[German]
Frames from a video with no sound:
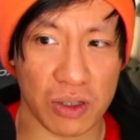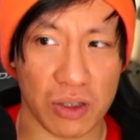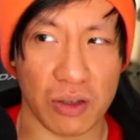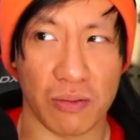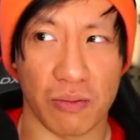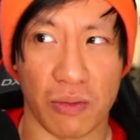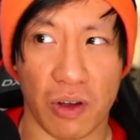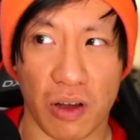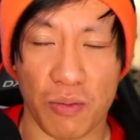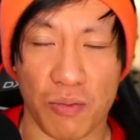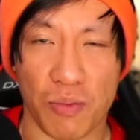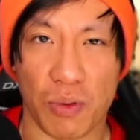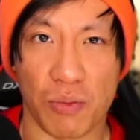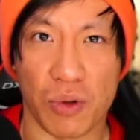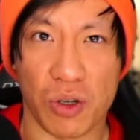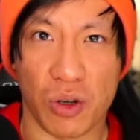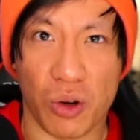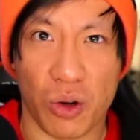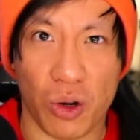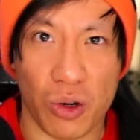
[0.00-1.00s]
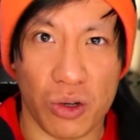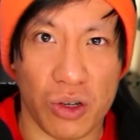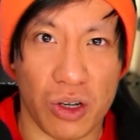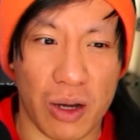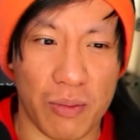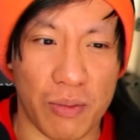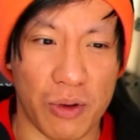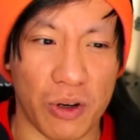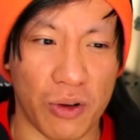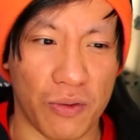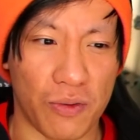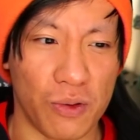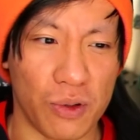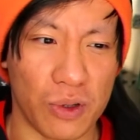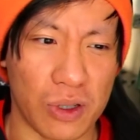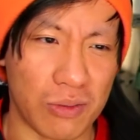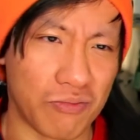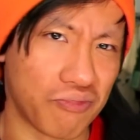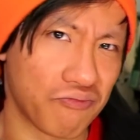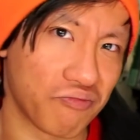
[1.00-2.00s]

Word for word: ich bin ein bisschen größer und habe hier noch Flügel.